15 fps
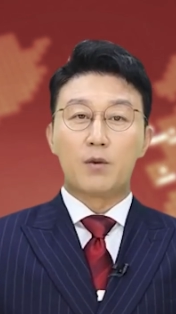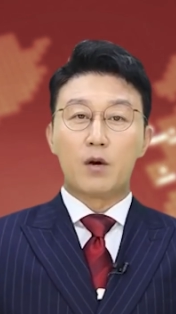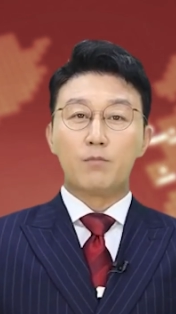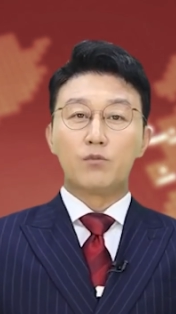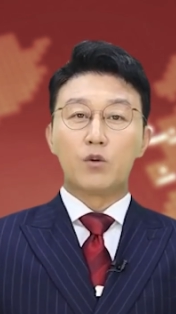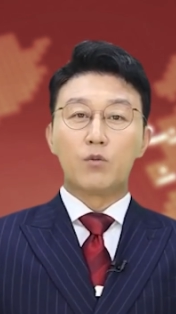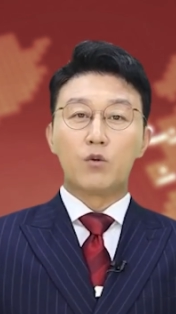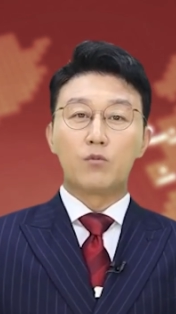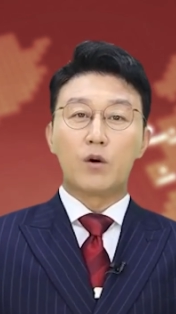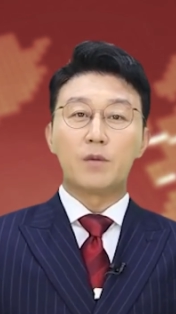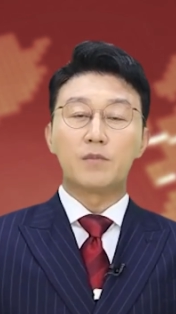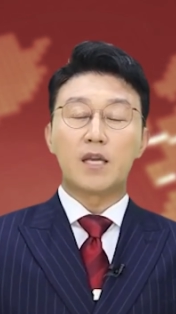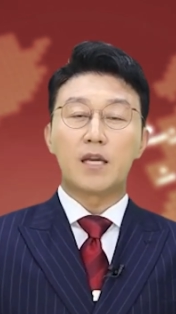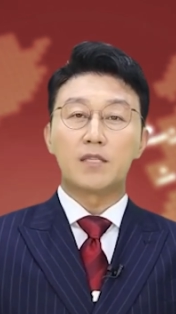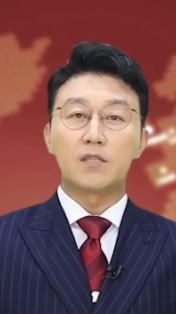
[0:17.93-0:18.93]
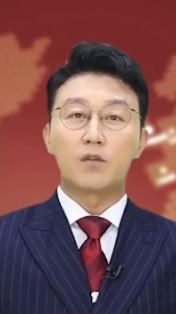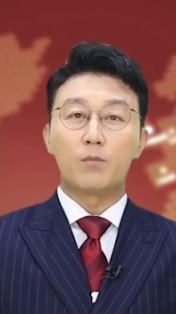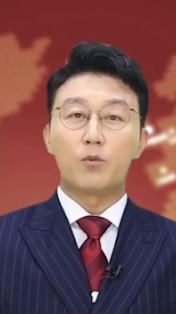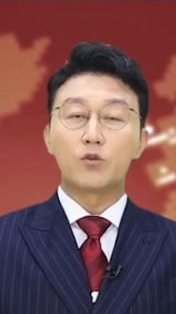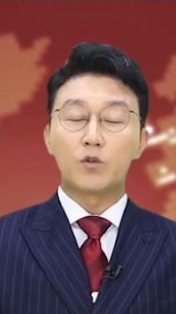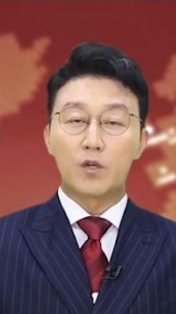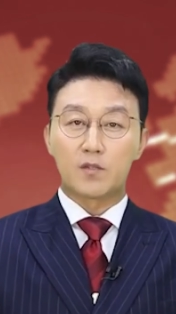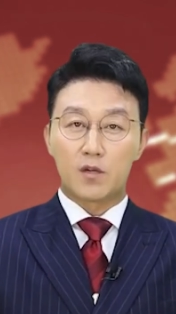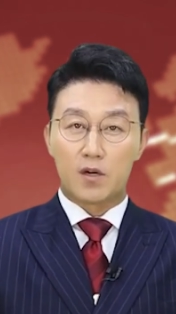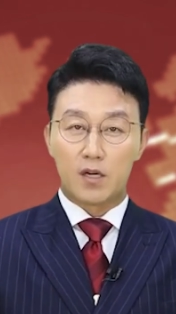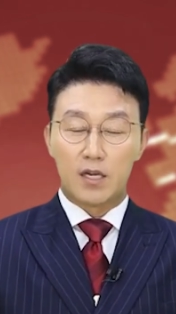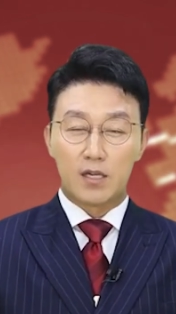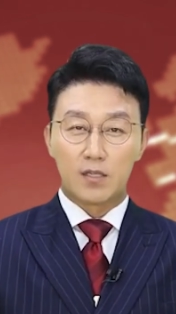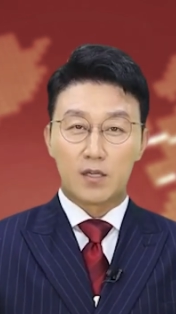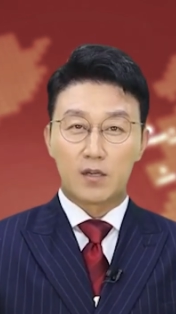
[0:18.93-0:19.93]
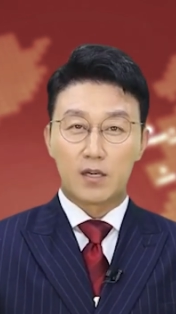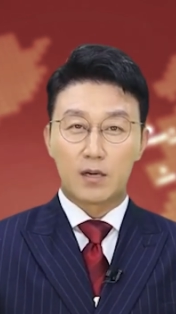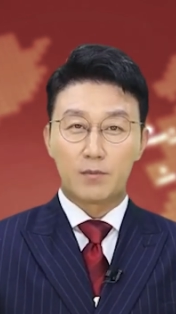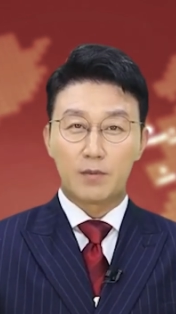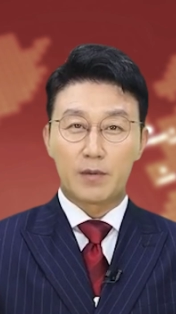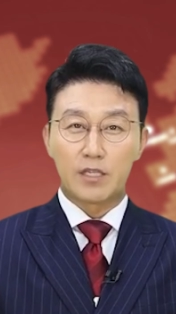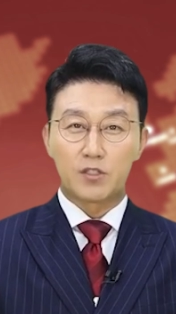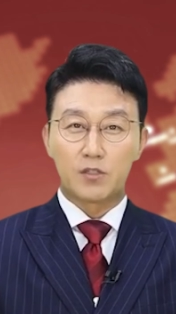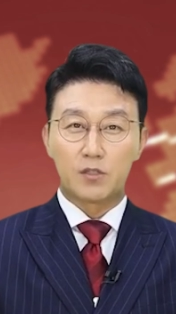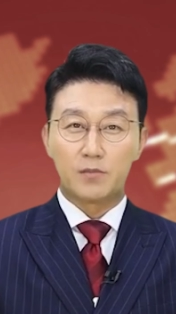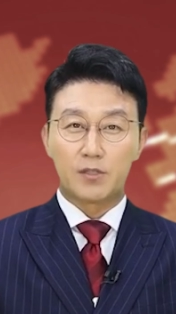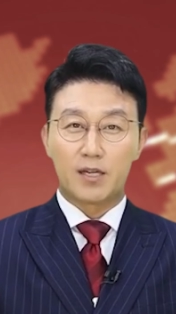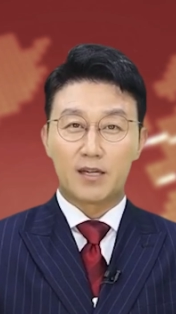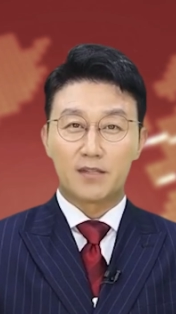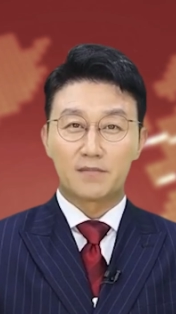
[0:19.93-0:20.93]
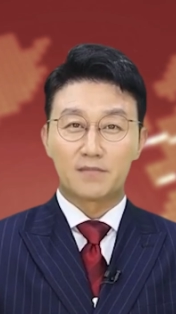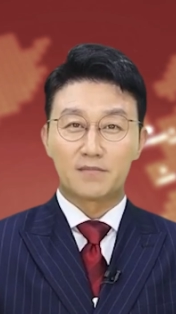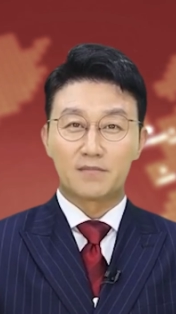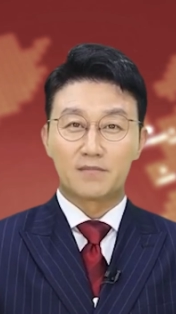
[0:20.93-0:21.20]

범금융권 테스크포스에서 들여다볼 방침입니다.